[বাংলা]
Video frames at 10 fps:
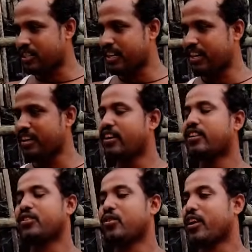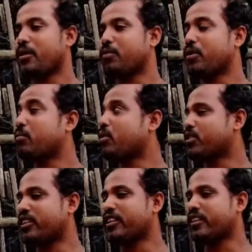ধরেছে ধরার পরে বড়
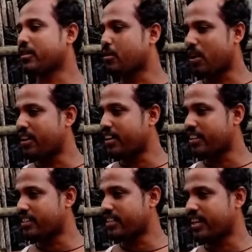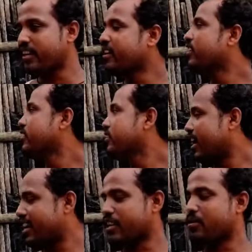ছেলেটা তেরোয়ার নিয়ে এসেছে
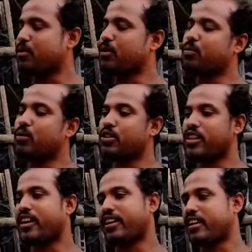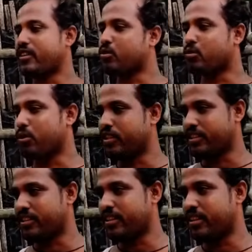আসার পরে পুলিশকে কাটাকাটি শুরু করে
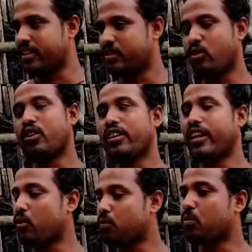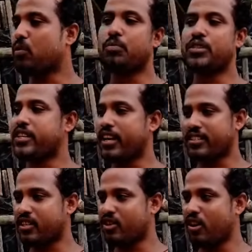দিয়েছে তখন অল্প অল্প বৃষ্টি
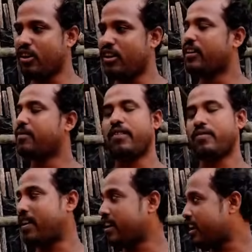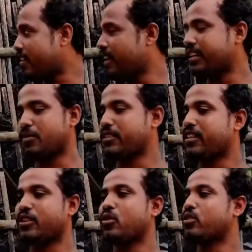আসতেছিল বা গ্রামের আশেপাশে
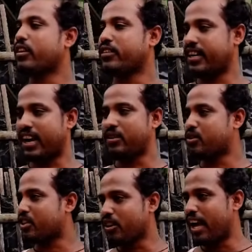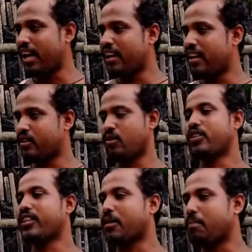কেউ জাগানো ছিল না
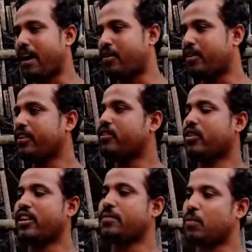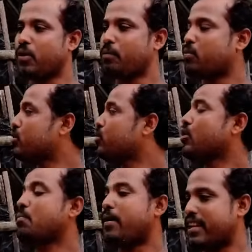ঘর থেকে বাইর হয়নি ঘটার পরে পুলিশ
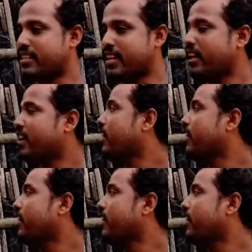যখন পালাচ্ছে